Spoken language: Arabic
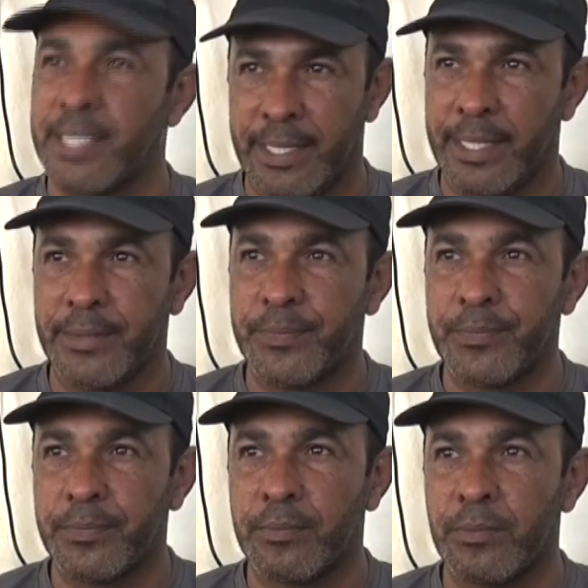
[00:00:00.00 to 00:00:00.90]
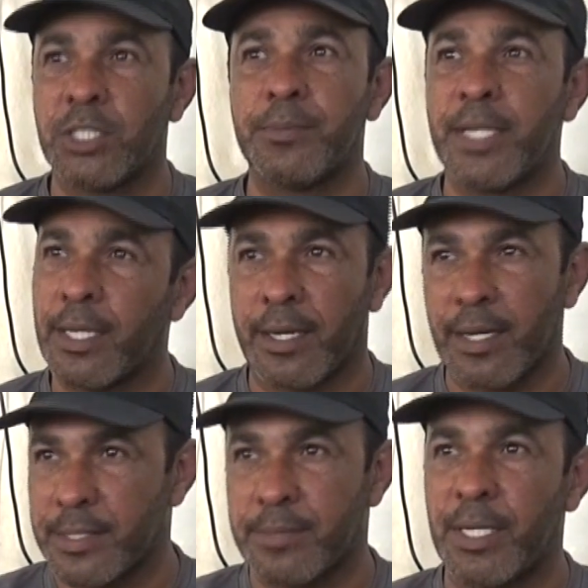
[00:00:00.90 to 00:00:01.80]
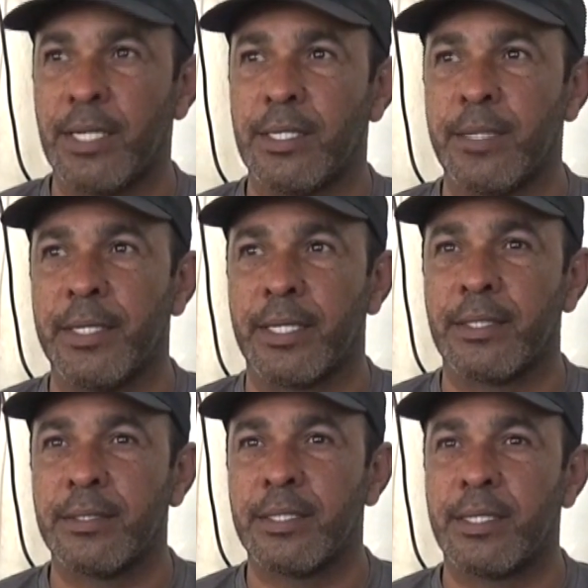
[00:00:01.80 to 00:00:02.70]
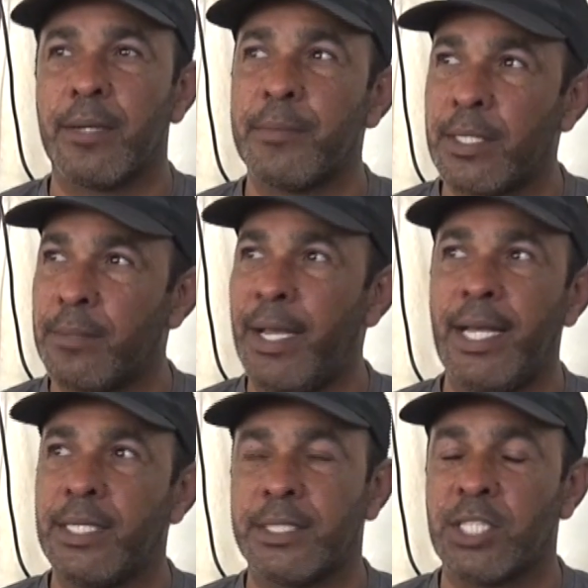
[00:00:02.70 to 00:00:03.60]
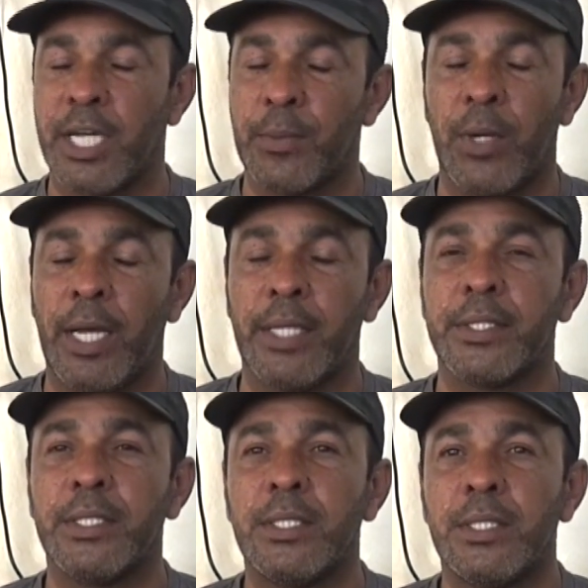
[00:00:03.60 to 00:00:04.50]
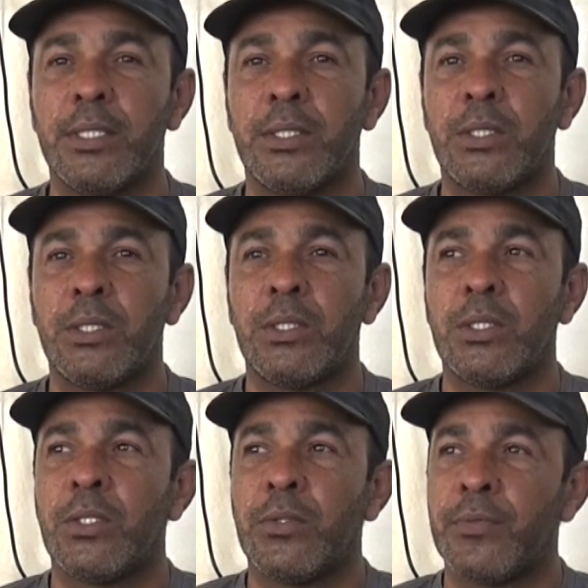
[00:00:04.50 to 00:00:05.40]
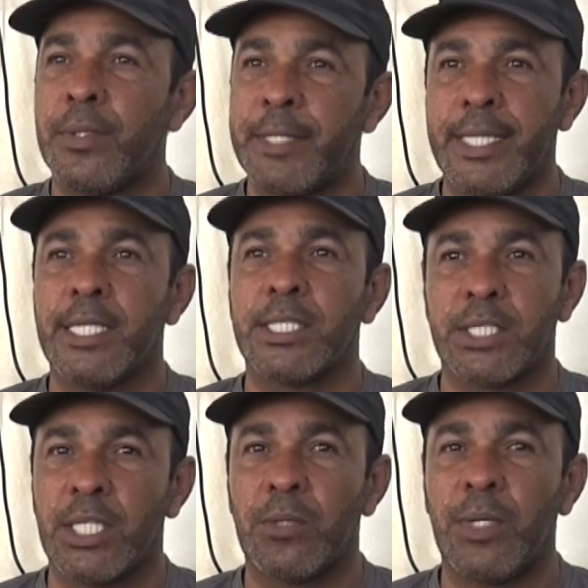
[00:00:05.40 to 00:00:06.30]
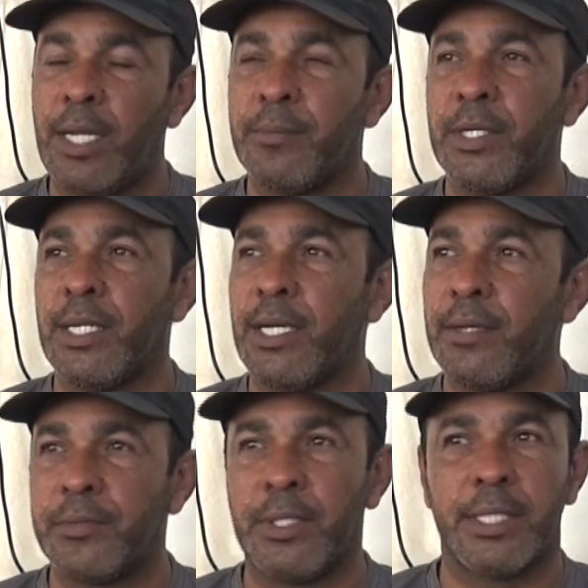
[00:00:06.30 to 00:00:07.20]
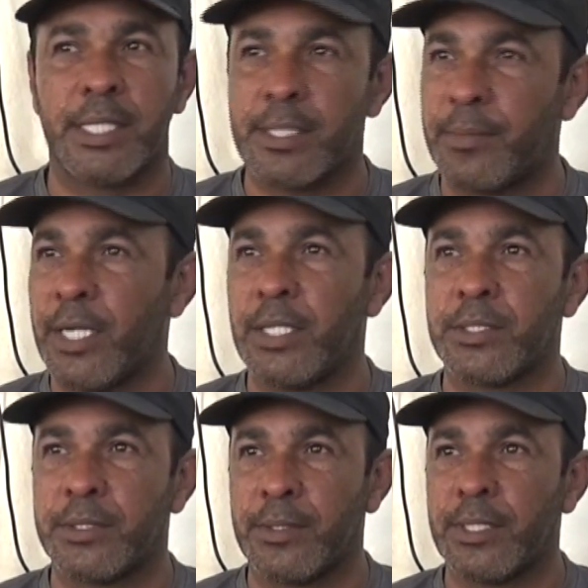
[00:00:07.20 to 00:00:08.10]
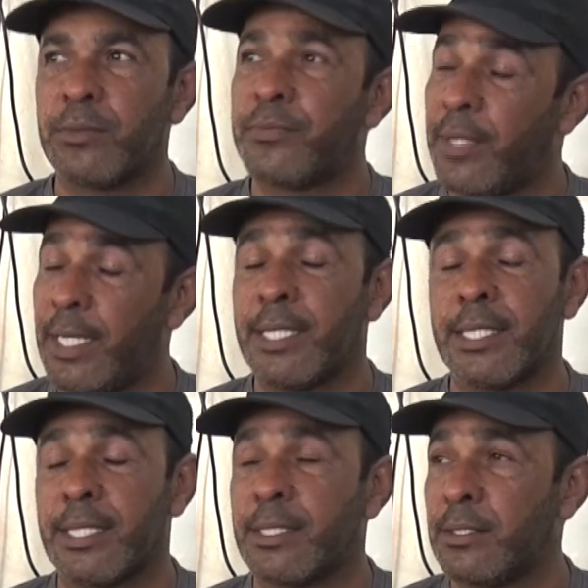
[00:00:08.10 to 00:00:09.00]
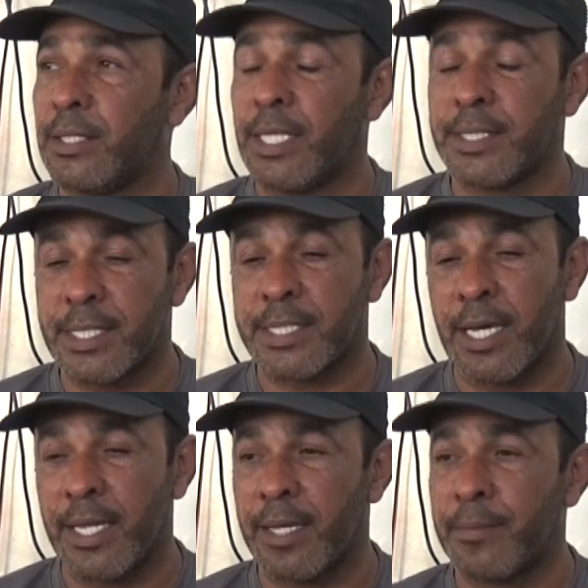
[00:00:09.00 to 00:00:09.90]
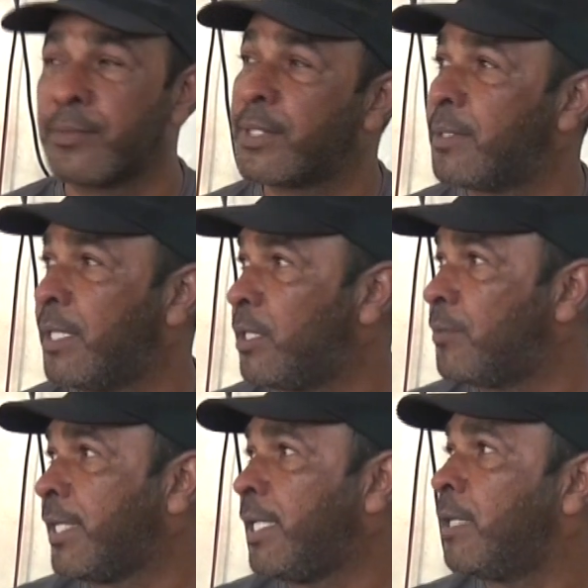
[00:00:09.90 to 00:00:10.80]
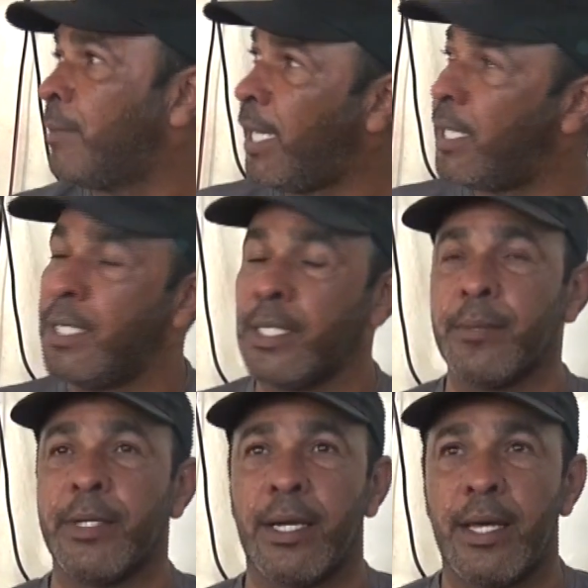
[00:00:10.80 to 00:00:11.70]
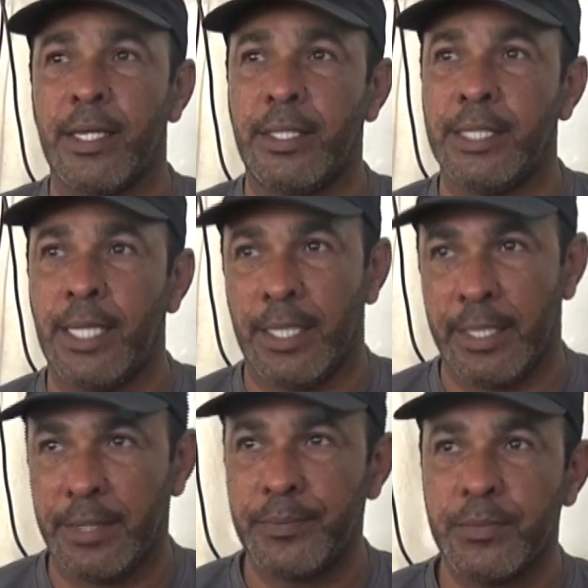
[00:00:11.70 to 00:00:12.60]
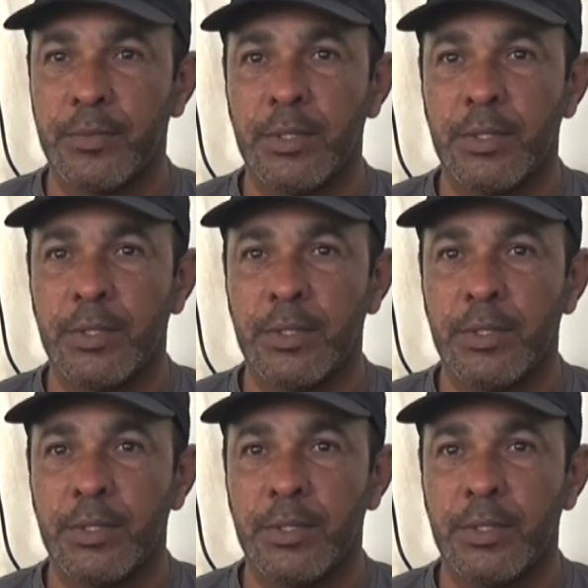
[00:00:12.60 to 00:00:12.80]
جدا مش بذاك الراس مال الكبير كمحل تجاري واحد فبدينا نشتغل والحمد لله في عندنا زباين اشتغلت فعلى الاساس هذا احنا فتحنا المحل الكبير هذا الحين حاليا